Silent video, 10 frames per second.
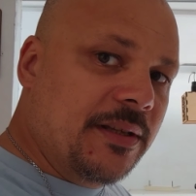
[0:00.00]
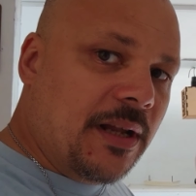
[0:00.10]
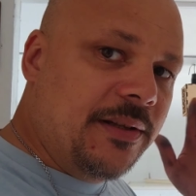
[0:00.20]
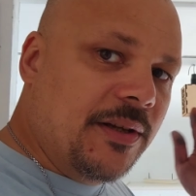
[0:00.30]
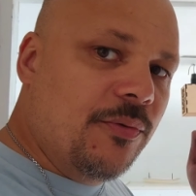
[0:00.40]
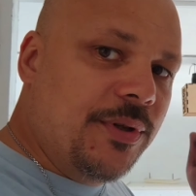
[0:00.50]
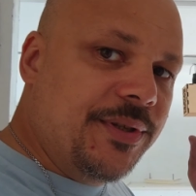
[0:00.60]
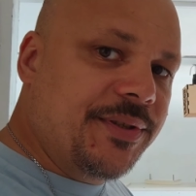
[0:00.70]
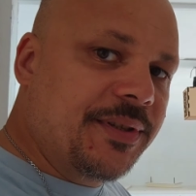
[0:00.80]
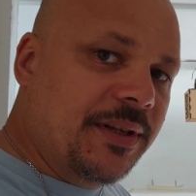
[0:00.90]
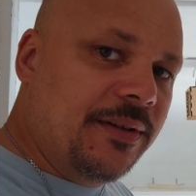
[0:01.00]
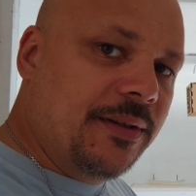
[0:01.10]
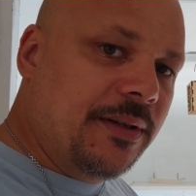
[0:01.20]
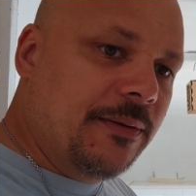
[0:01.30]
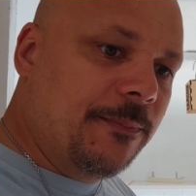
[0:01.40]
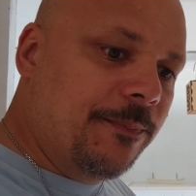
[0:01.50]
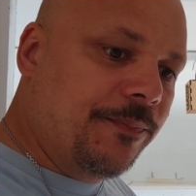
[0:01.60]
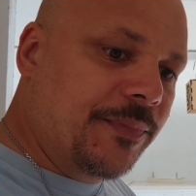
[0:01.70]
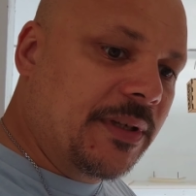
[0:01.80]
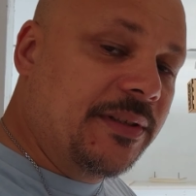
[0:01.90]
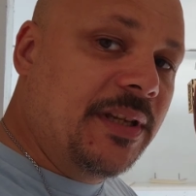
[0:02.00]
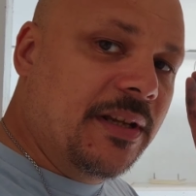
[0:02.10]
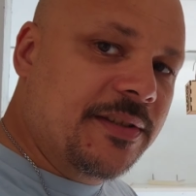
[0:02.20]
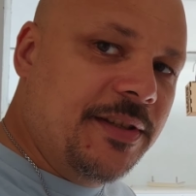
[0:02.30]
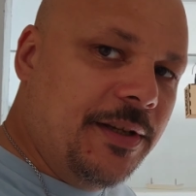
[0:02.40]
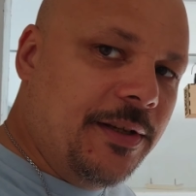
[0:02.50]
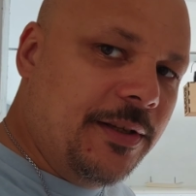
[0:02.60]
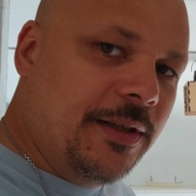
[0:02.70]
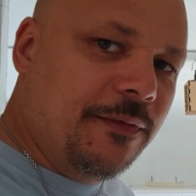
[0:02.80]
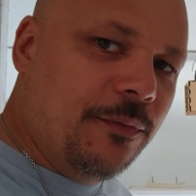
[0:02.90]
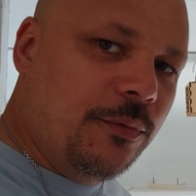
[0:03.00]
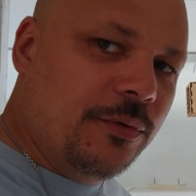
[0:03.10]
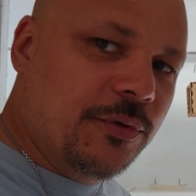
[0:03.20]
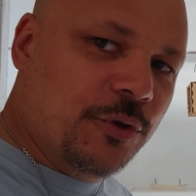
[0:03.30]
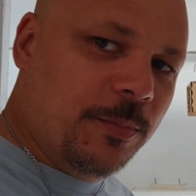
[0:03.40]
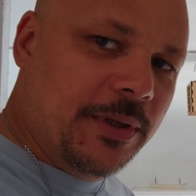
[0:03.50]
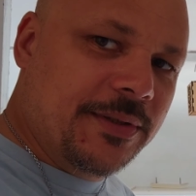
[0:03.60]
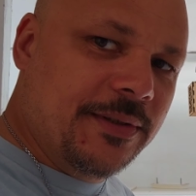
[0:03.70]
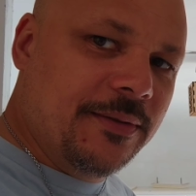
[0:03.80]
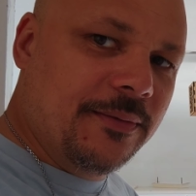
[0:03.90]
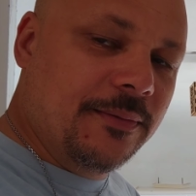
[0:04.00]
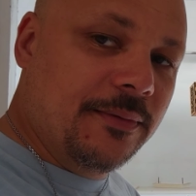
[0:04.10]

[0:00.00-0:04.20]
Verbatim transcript: alte Holz dann ähm, Dikassil in die Fugen zu spritzen,